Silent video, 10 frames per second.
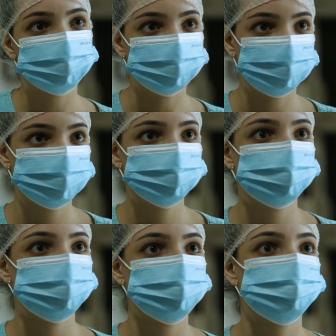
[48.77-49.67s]
primeiro,
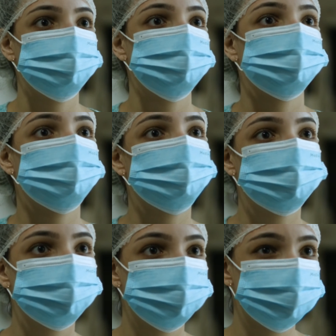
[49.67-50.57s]
para depois eu ter um,
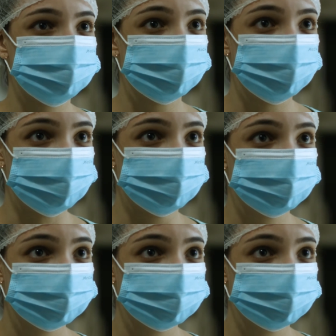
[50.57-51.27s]
um superior.